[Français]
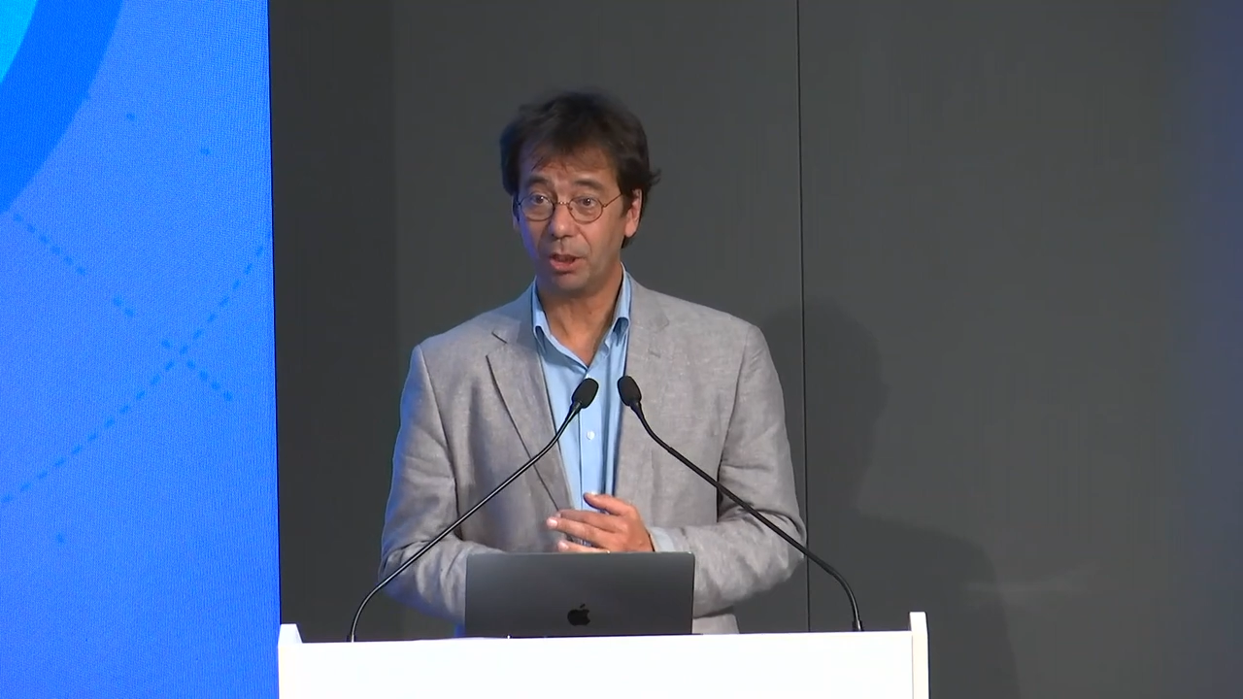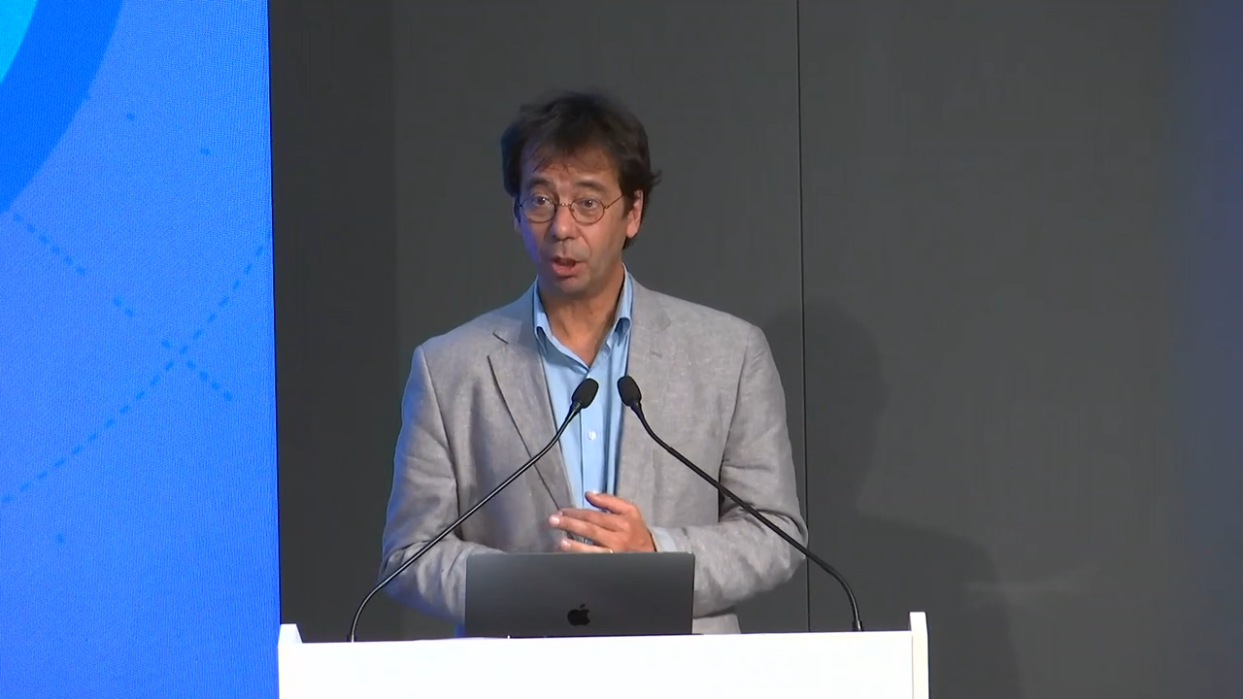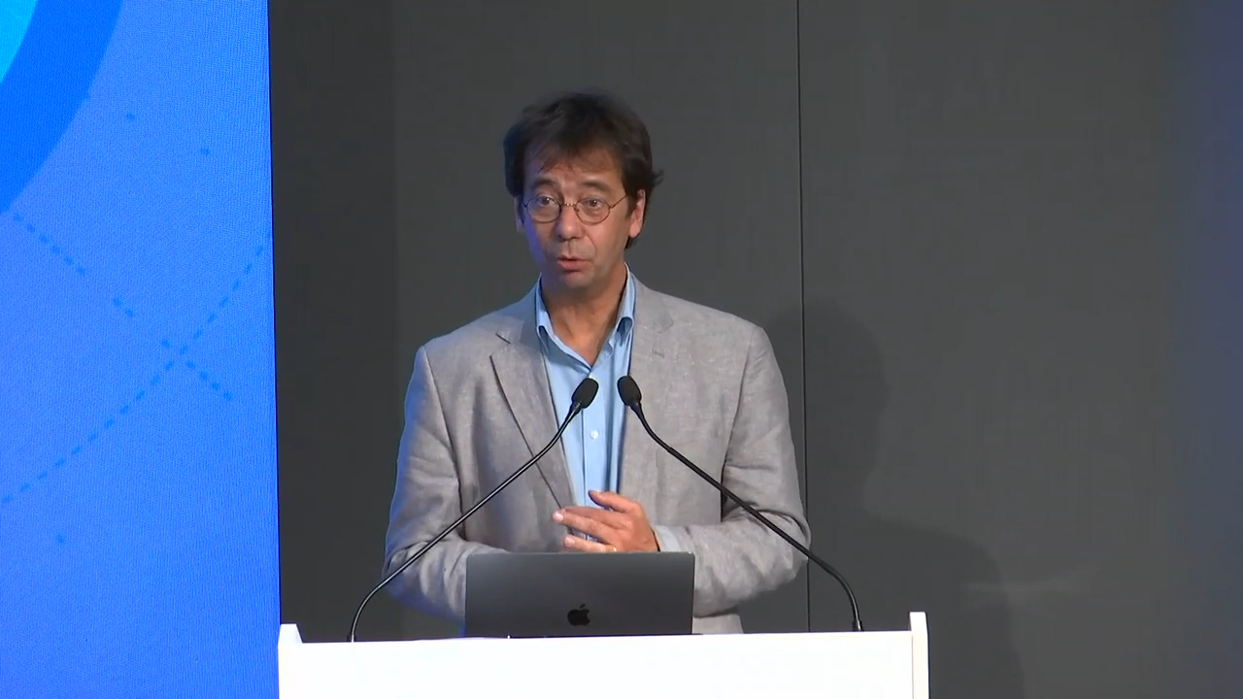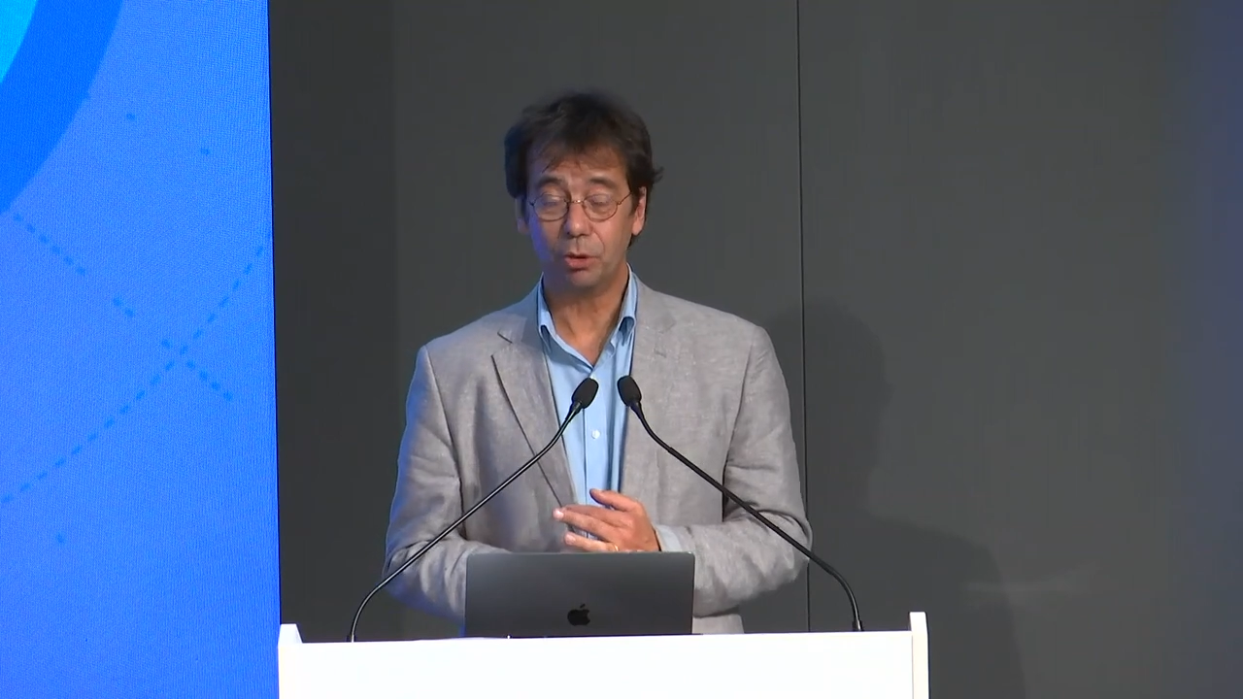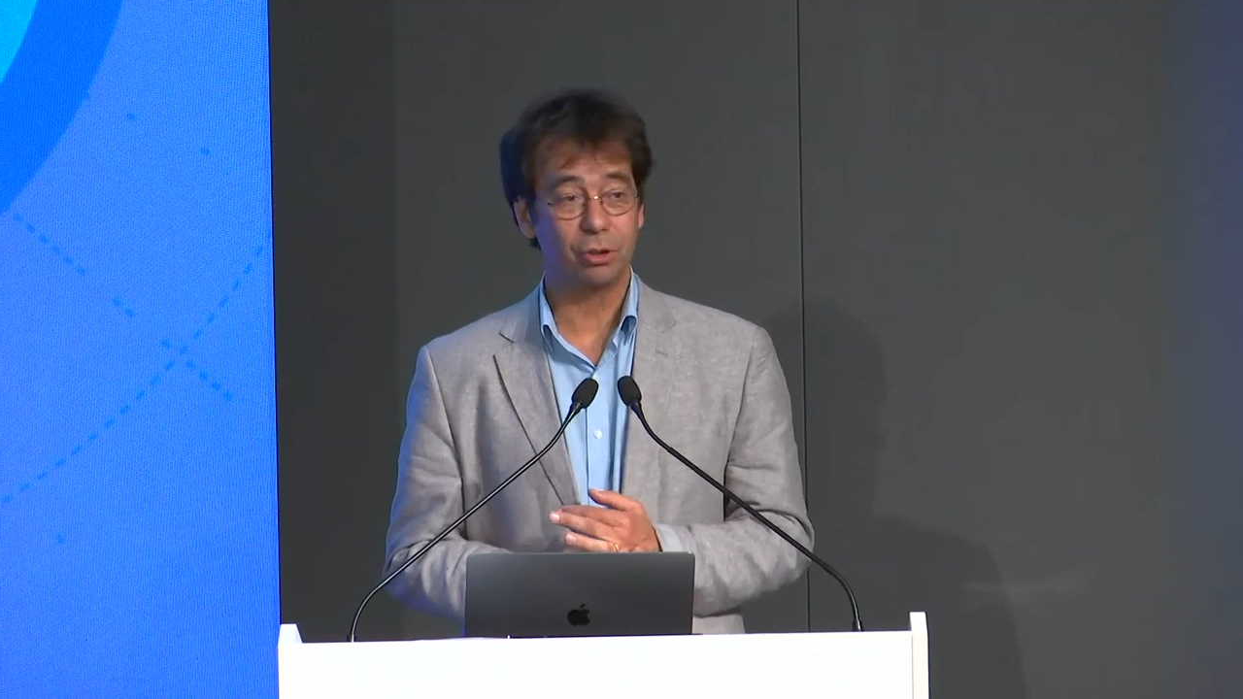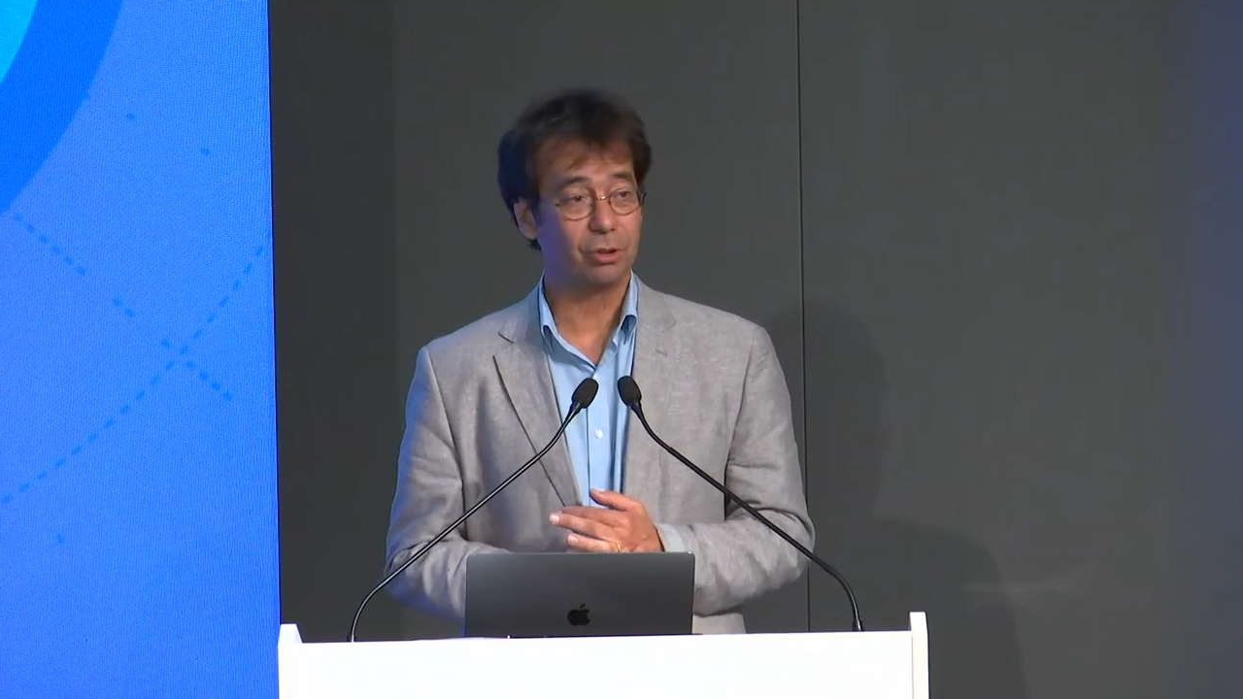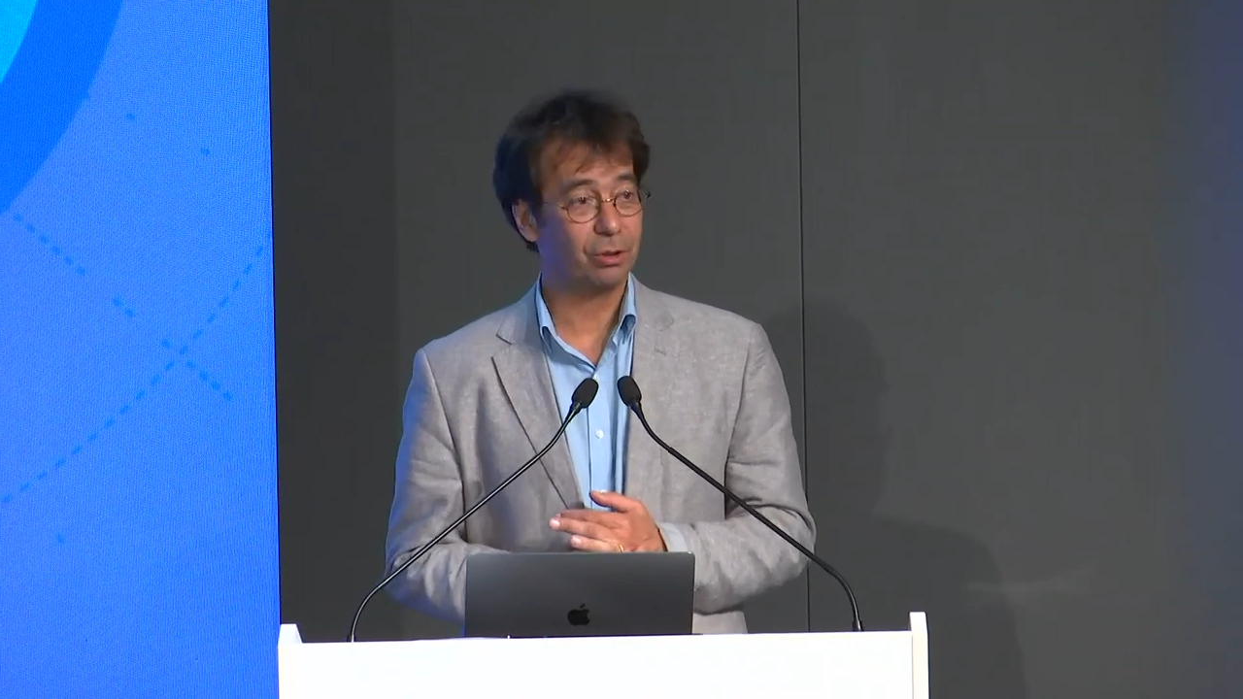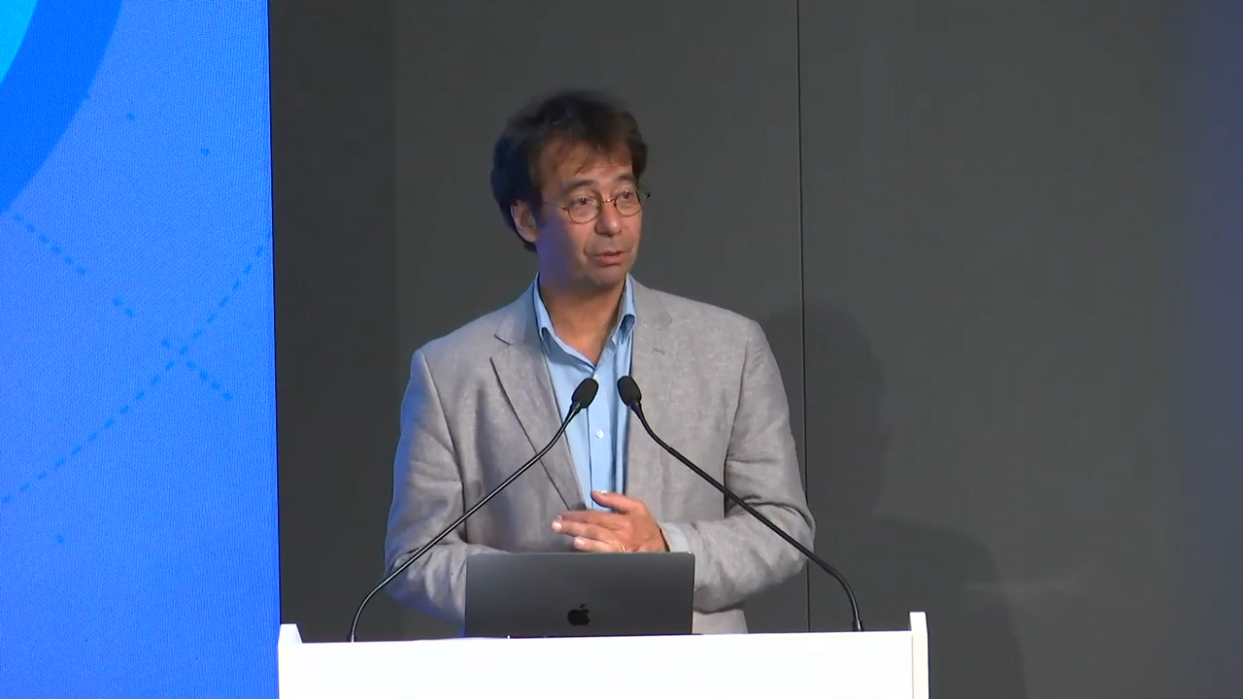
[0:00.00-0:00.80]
partir